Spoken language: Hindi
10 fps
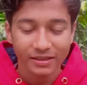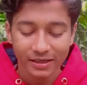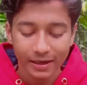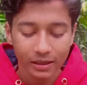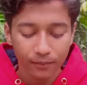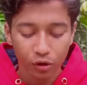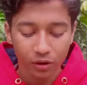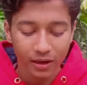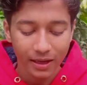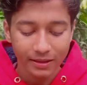ऐसे करके हम
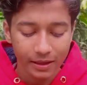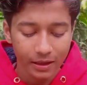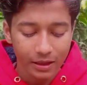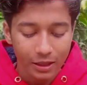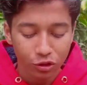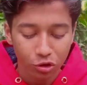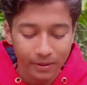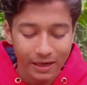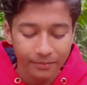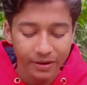लॉक लगा दिए
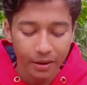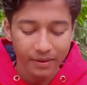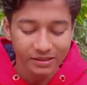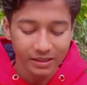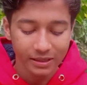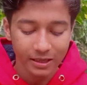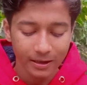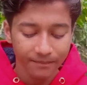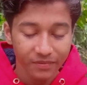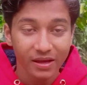दोबारा फिर हम ऐसे
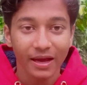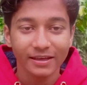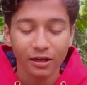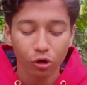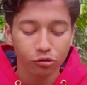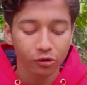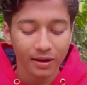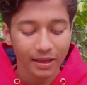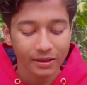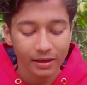किए ये लॉक को
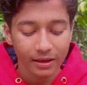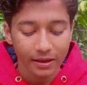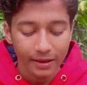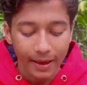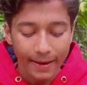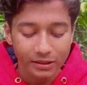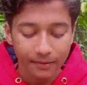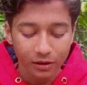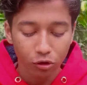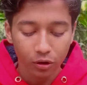लगा दिए इसके
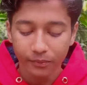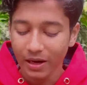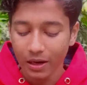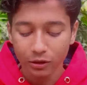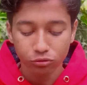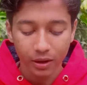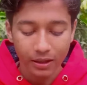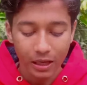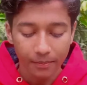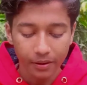बाद लॉक मिरर लग चुका
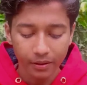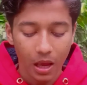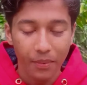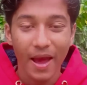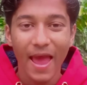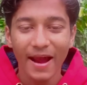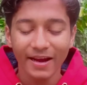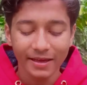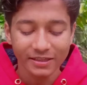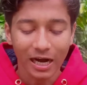है यहाँ पर यहाँ पर
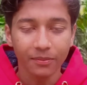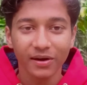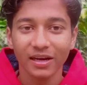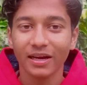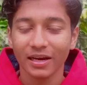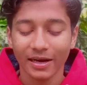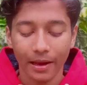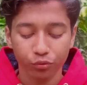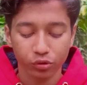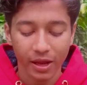एग्री स्टार्ट पर क्लिक कर लेना
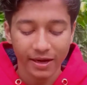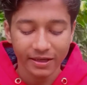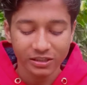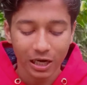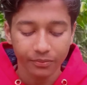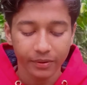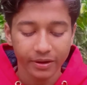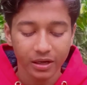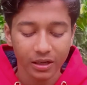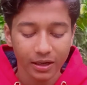आप तो एग्री स्टार्ट पर
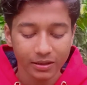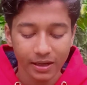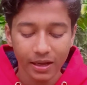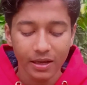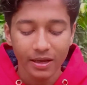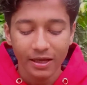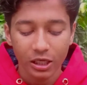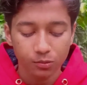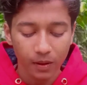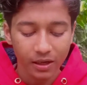क्लिक करते हैं
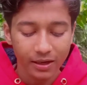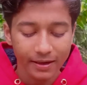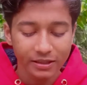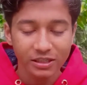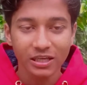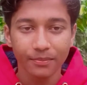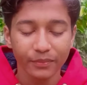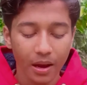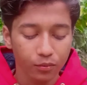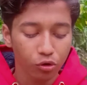इस पर क्लिक करना है जिस ऐप
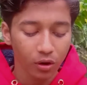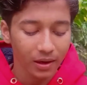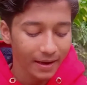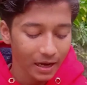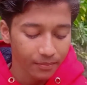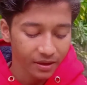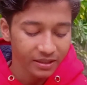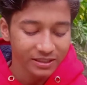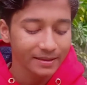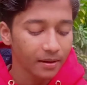में आपको लॉक लगाना है अपने
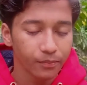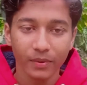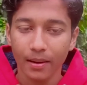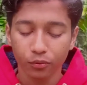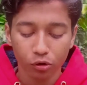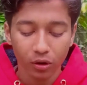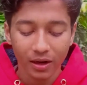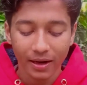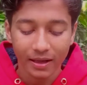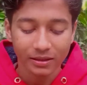इंस्टाग्राम ऐप में आपको लॉक
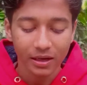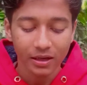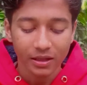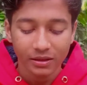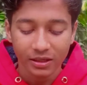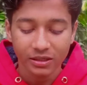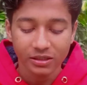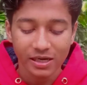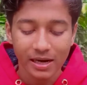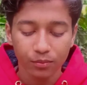लगाना था तो
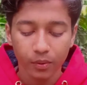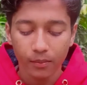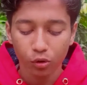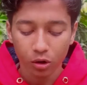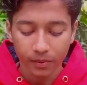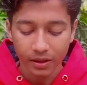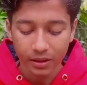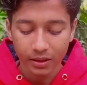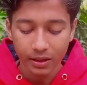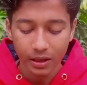इंस्टाग्राम पर हम लॉक पर
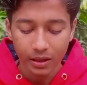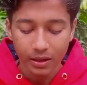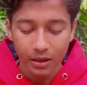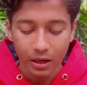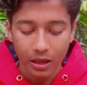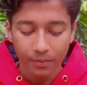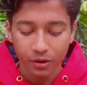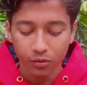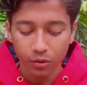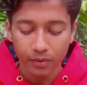क्लिक किए और यहाँ
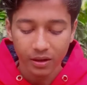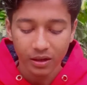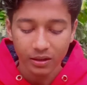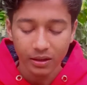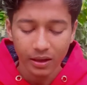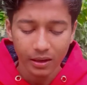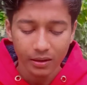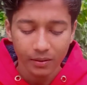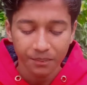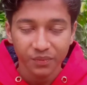पर रिव्यू पर क्लिक किए
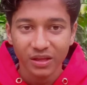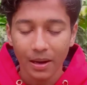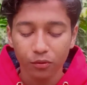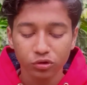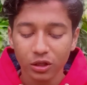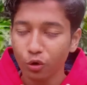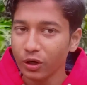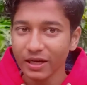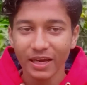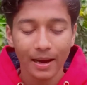यहाँ पर कुछ देर
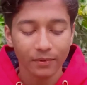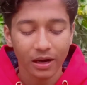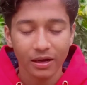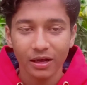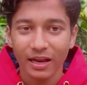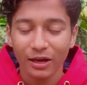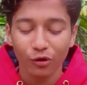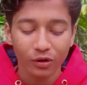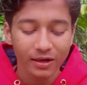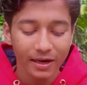लोडिंग लेगा आपका
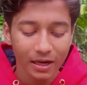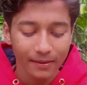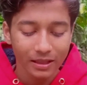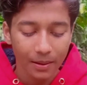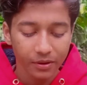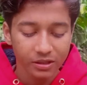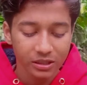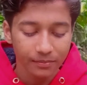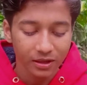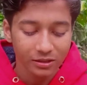लोडिंग लेने के बाद यहाँ पर इस
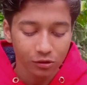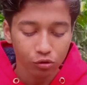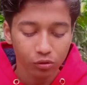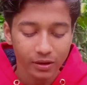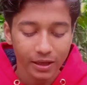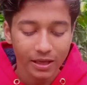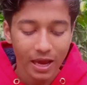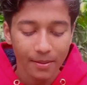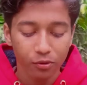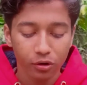एप्लीकेशन को ढूंढ लेना है ये
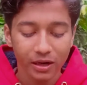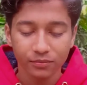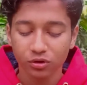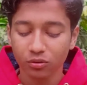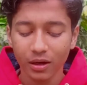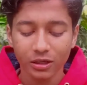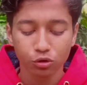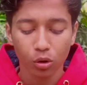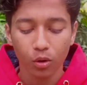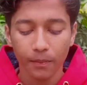ऐप लॉक नाम से होगा
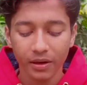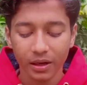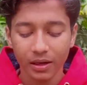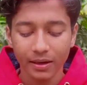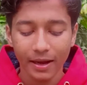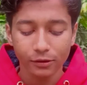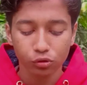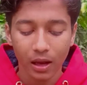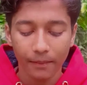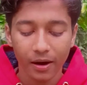इसको हम ओपन कर लेना है
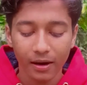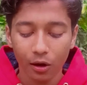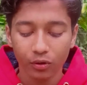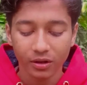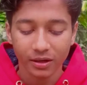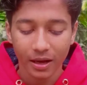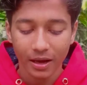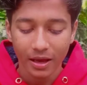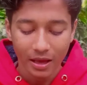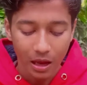इसको यहाँ पर अलाउ कर देना
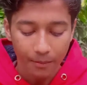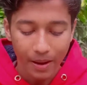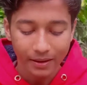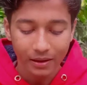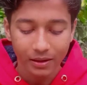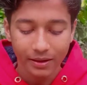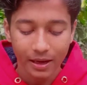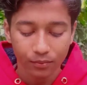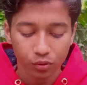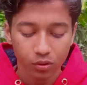है हम बैक कर लेना
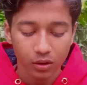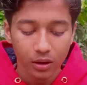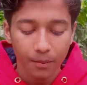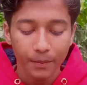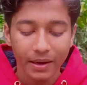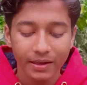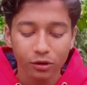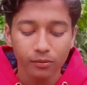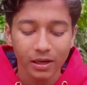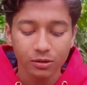है आपको बैक करना
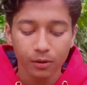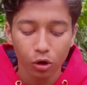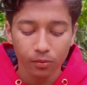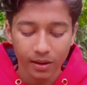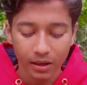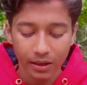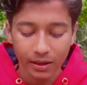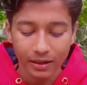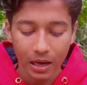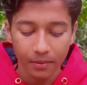है दोबारा इस पर लॉक पर क्लिक
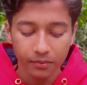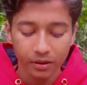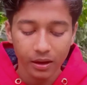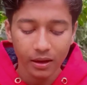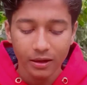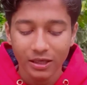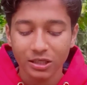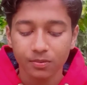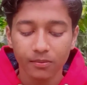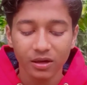करना है यहाँ पर भी है
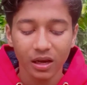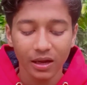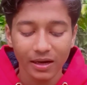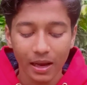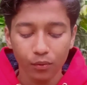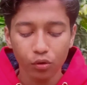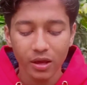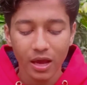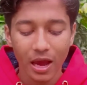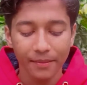इस पर भी क्लिक करना है आपको
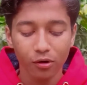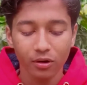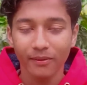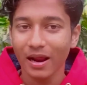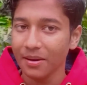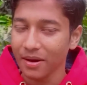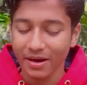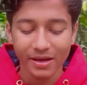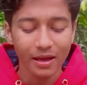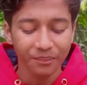ये ऐप लॉक वाला ऐप आ
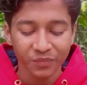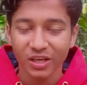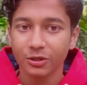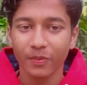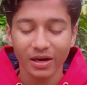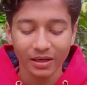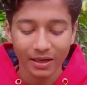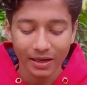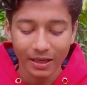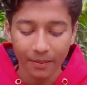गया है इस पर क्लिक
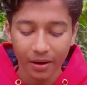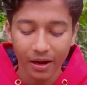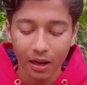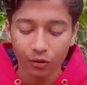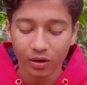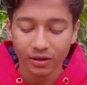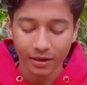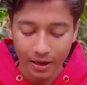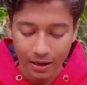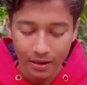करना है यहाँ पर अलाउ कर
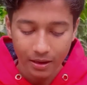देना है